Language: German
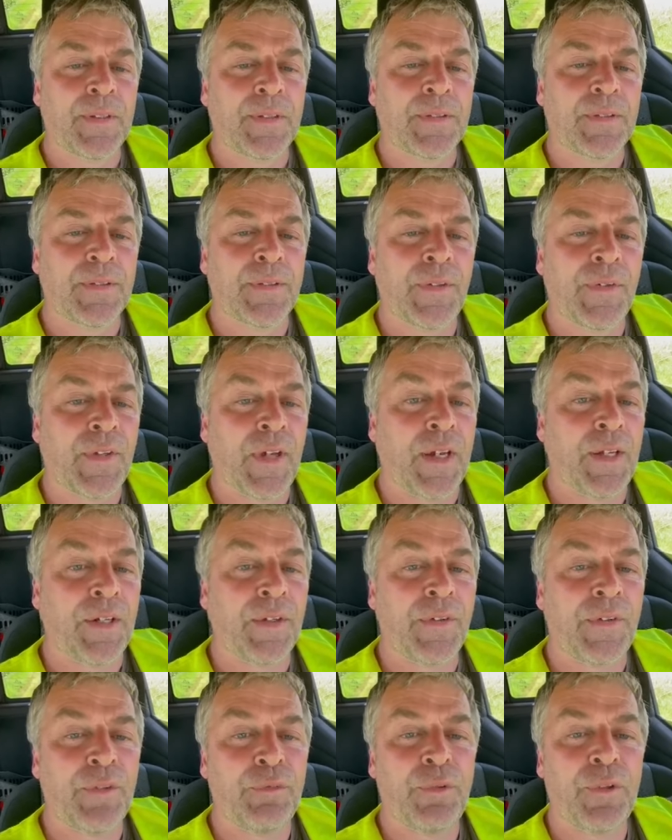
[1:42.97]
Es sei denn,
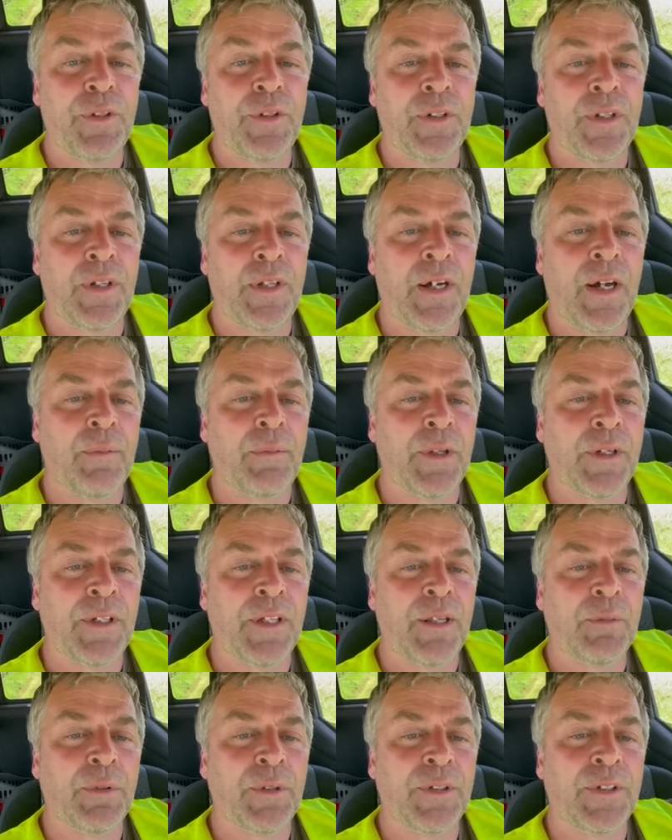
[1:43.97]
sie finden einen
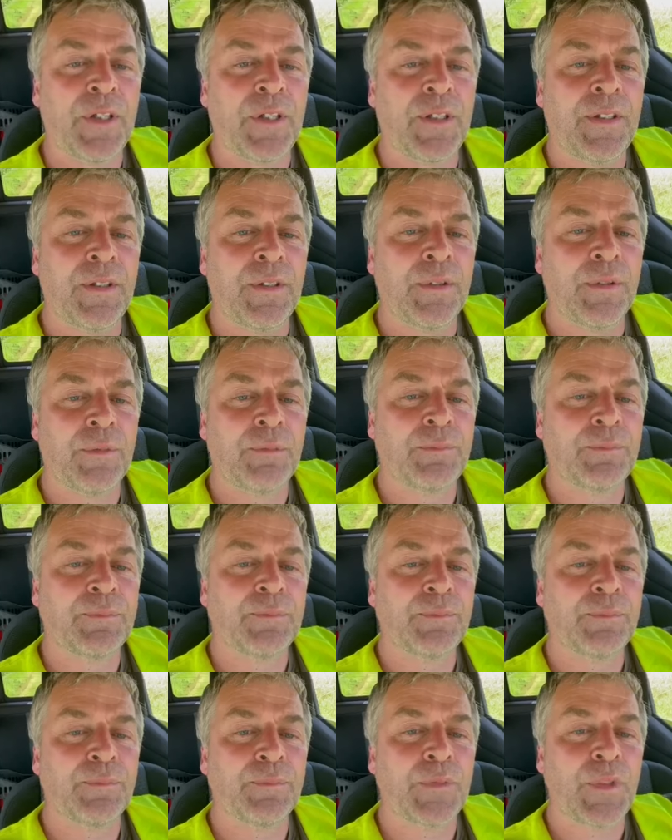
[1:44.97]
Arbeitgeber, der ihnen
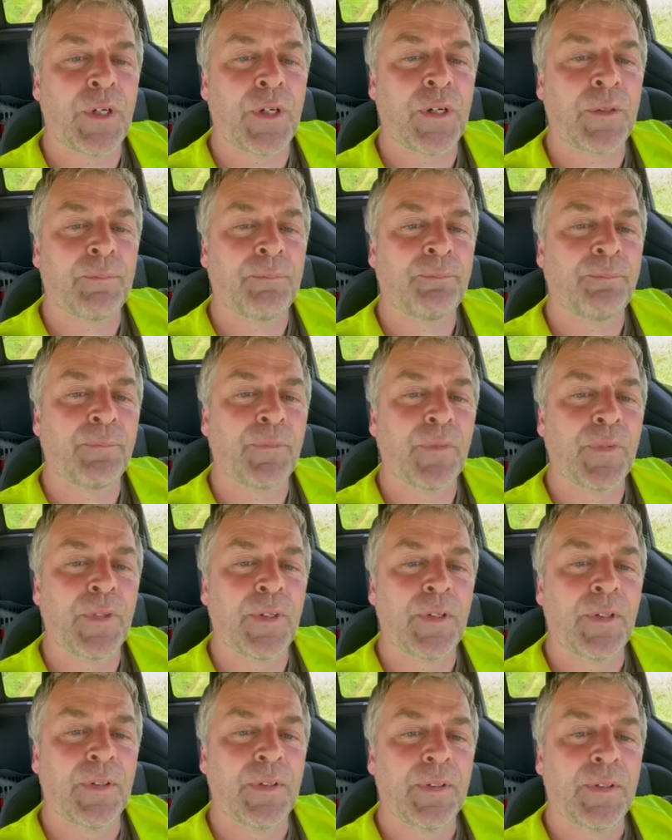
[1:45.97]
ja,
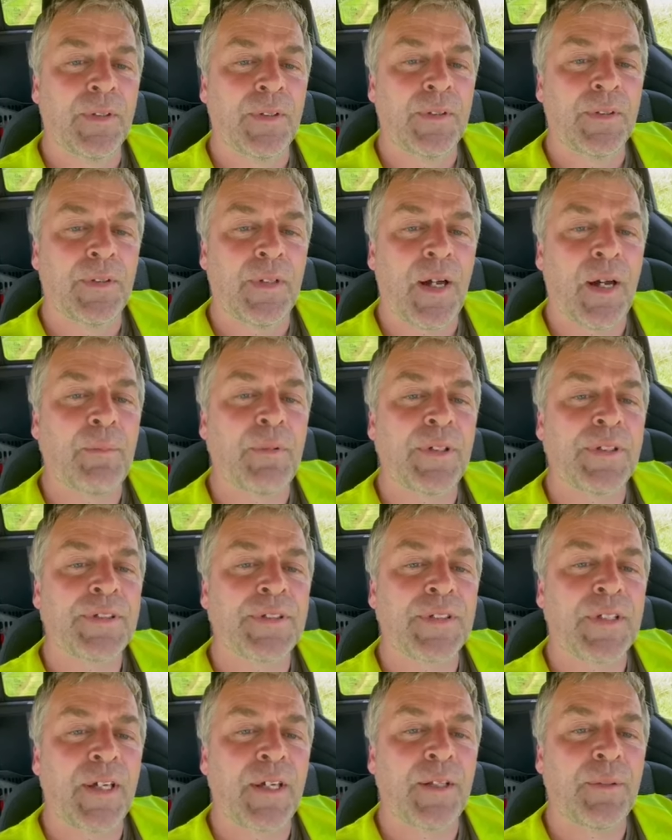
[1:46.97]

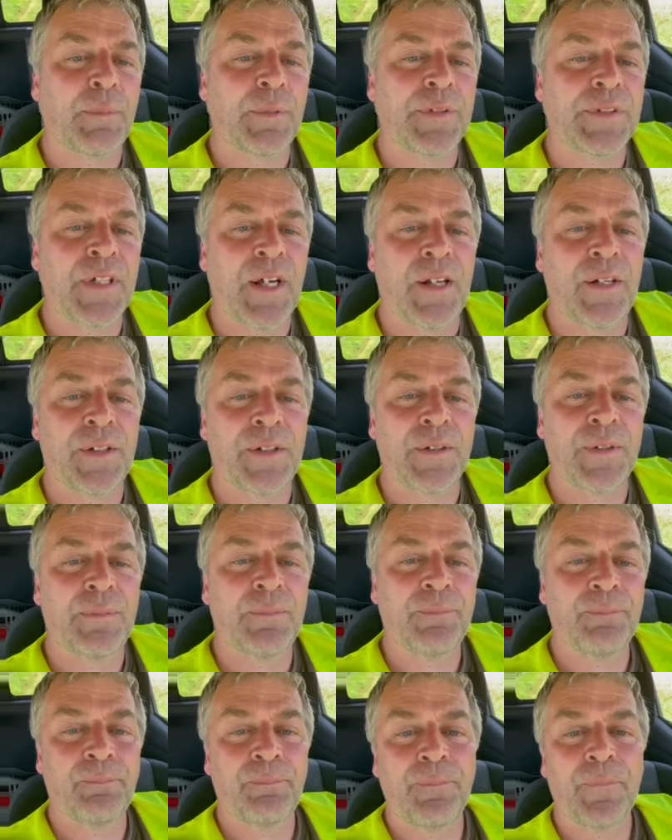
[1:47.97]
Arbeitszeit bezahlte
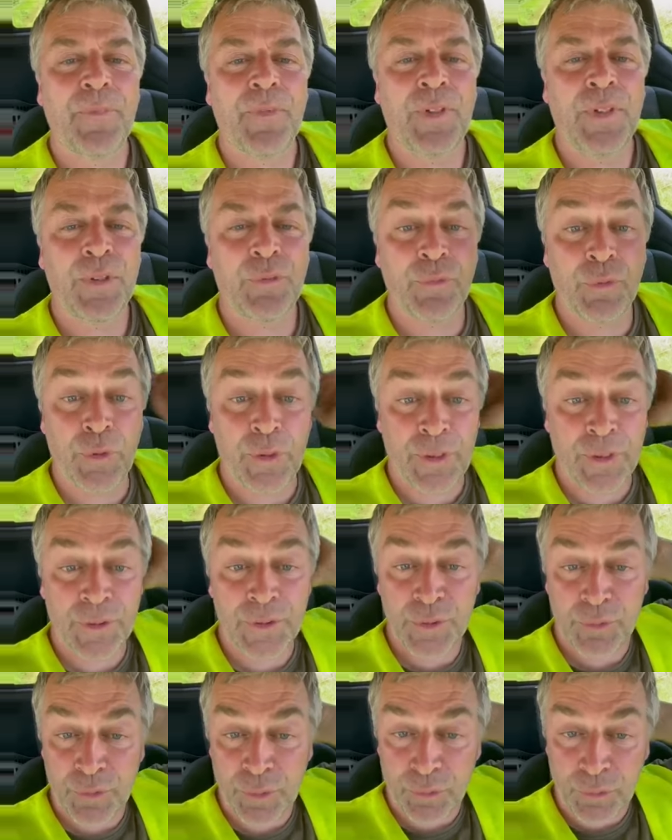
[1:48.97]
für hier
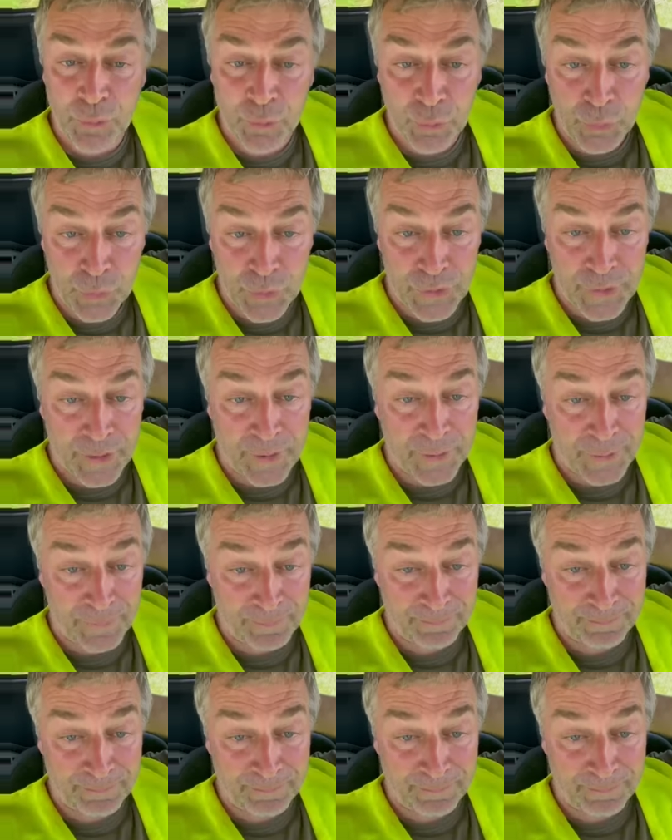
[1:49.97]
zur Verfügung stellt.